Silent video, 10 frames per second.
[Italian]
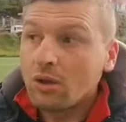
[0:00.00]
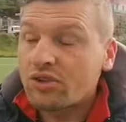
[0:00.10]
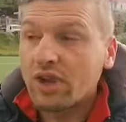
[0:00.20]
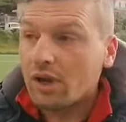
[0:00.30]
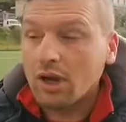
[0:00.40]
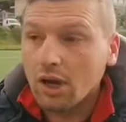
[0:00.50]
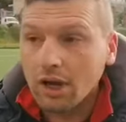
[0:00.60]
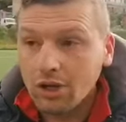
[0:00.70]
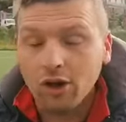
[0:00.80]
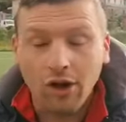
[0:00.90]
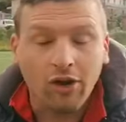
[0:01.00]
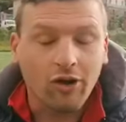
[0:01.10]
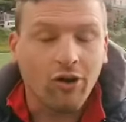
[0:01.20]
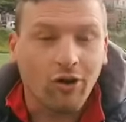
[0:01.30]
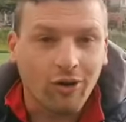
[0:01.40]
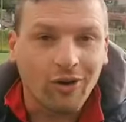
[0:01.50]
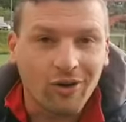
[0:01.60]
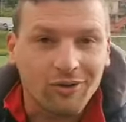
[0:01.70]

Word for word: Sì, eh, io